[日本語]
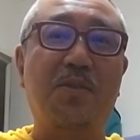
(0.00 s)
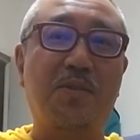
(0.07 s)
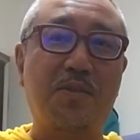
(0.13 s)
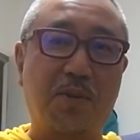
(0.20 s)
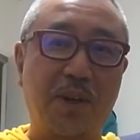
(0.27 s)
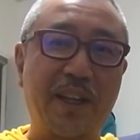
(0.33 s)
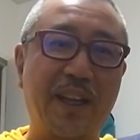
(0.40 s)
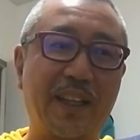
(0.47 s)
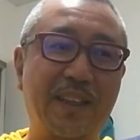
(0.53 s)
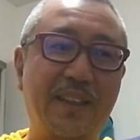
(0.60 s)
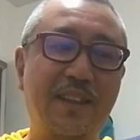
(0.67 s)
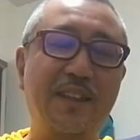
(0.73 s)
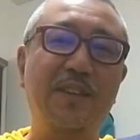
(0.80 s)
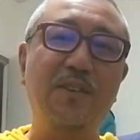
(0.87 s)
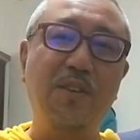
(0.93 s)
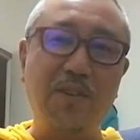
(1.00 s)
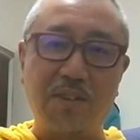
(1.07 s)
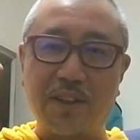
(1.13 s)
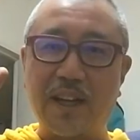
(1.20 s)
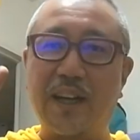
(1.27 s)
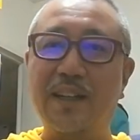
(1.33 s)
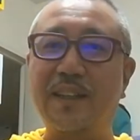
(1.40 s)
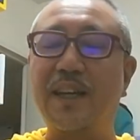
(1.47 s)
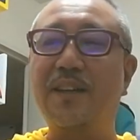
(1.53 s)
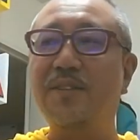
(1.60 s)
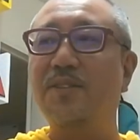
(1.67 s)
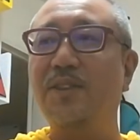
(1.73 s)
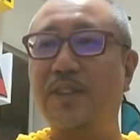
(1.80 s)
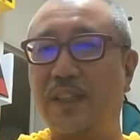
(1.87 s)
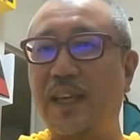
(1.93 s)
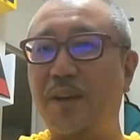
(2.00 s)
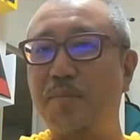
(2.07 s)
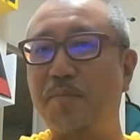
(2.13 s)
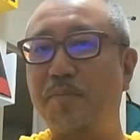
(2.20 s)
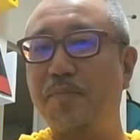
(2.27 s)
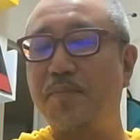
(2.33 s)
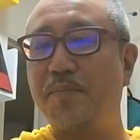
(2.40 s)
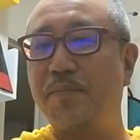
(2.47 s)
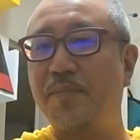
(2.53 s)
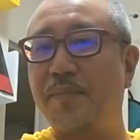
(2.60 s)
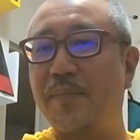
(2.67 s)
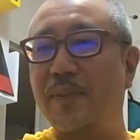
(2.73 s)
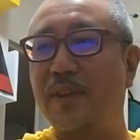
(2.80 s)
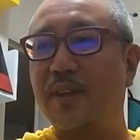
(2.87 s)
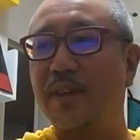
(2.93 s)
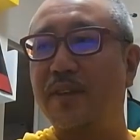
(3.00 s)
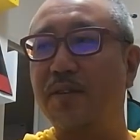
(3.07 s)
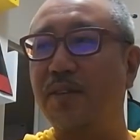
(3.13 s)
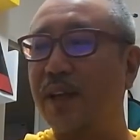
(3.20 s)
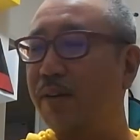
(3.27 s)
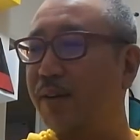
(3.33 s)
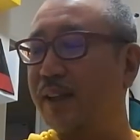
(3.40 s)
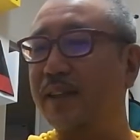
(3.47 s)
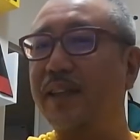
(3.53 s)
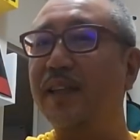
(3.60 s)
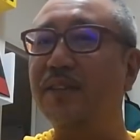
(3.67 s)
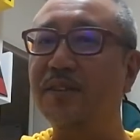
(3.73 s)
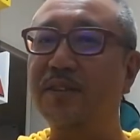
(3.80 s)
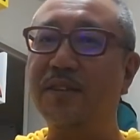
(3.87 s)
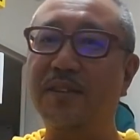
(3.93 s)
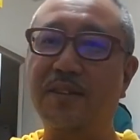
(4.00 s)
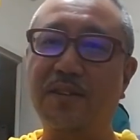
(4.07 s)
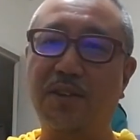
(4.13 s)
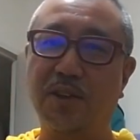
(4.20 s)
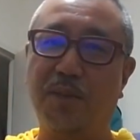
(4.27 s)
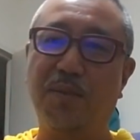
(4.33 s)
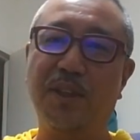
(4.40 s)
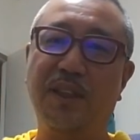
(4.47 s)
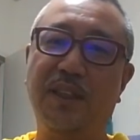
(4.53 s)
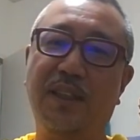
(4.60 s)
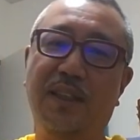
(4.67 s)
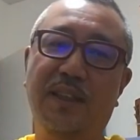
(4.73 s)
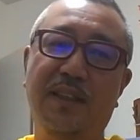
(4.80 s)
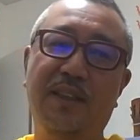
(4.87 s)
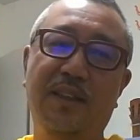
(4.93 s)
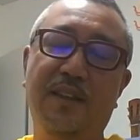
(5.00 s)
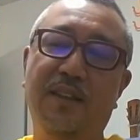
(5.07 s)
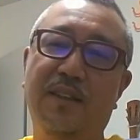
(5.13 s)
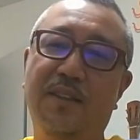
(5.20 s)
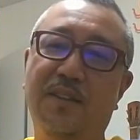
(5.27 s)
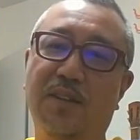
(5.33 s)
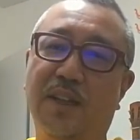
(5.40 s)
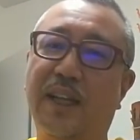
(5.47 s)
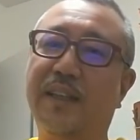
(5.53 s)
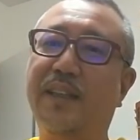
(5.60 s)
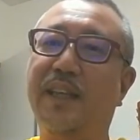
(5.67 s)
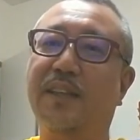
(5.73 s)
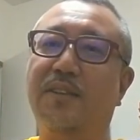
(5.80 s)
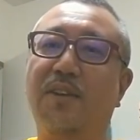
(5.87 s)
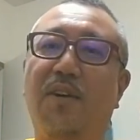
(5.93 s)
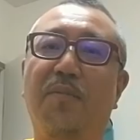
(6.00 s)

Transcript: これだっていうのを感覚として備わっていく子供に育っていくと